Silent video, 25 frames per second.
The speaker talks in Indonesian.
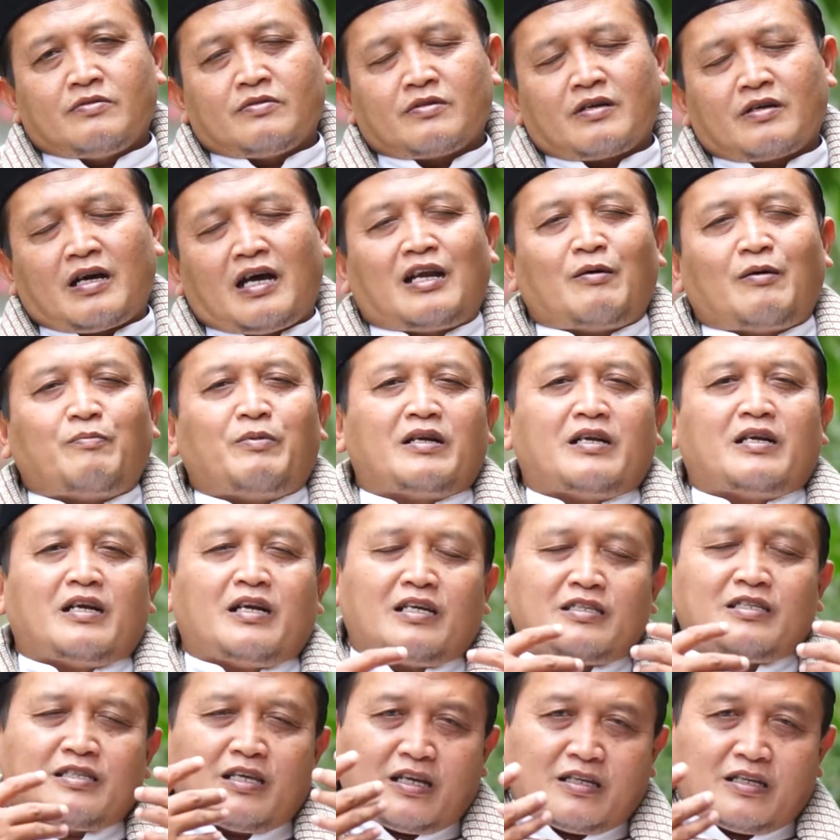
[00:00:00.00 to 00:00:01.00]
Karena pada
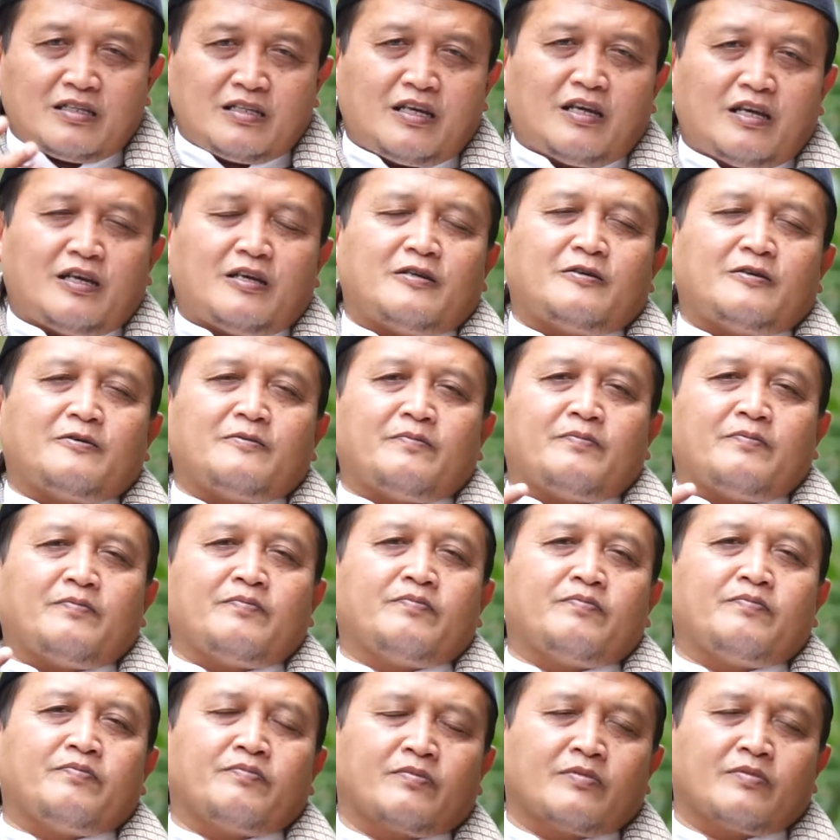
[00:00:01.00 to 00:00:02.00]
dasarnya
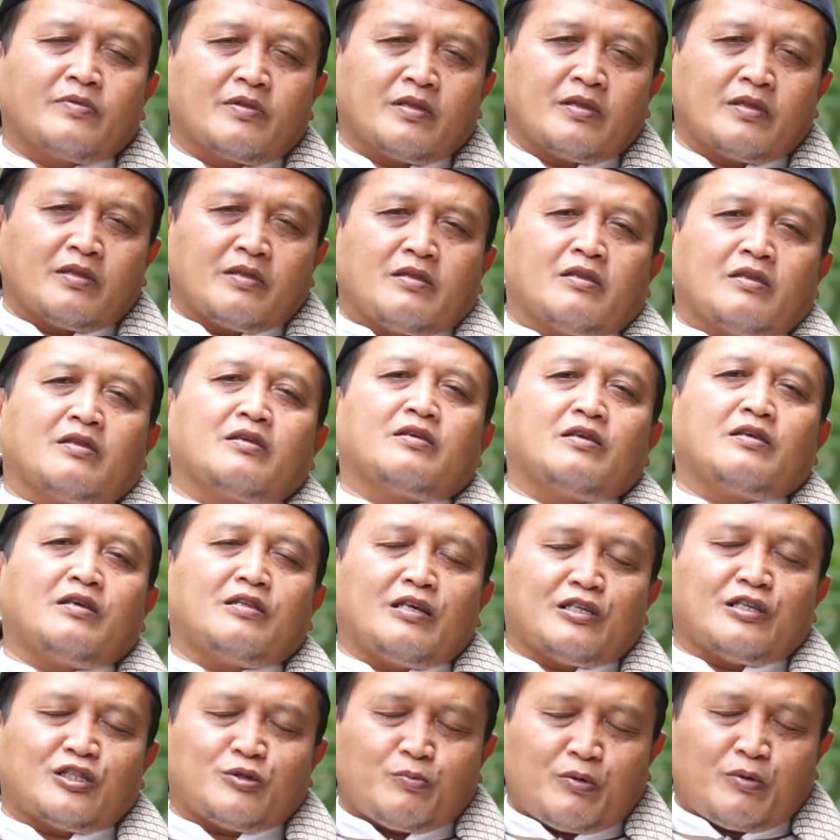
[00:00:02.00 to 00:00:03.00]

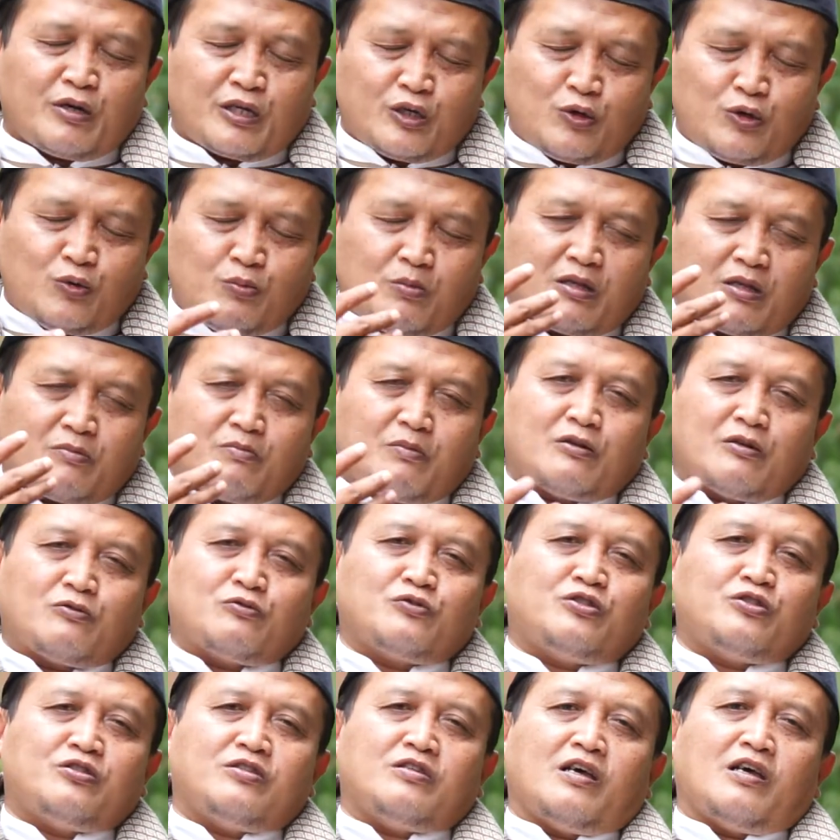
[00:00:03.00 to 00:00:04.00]
kita sebagai umat
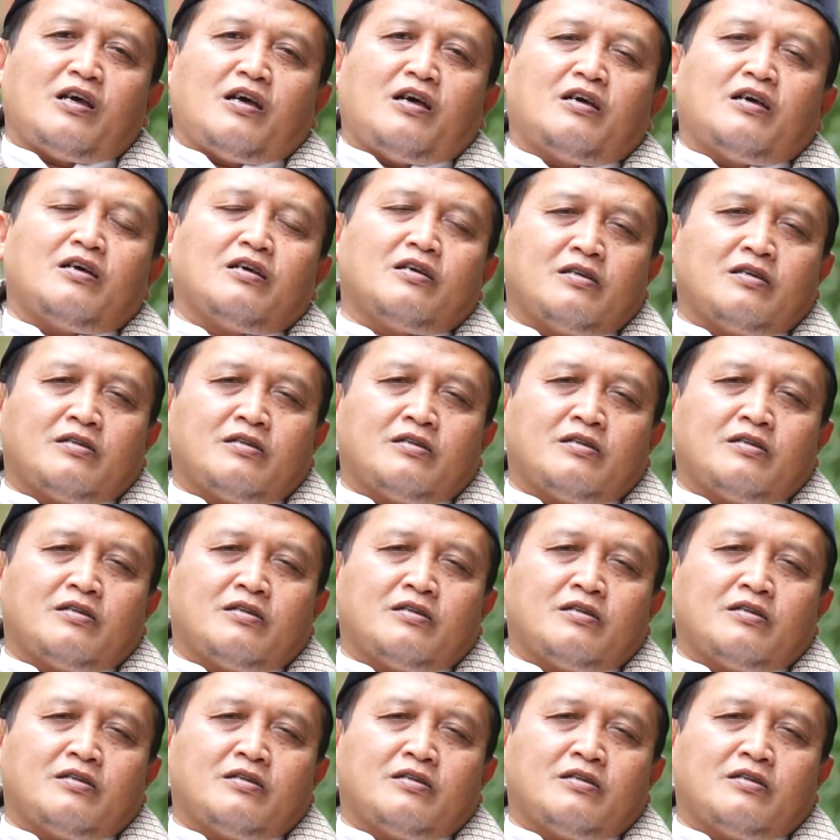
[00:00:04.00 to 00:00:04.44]
manusia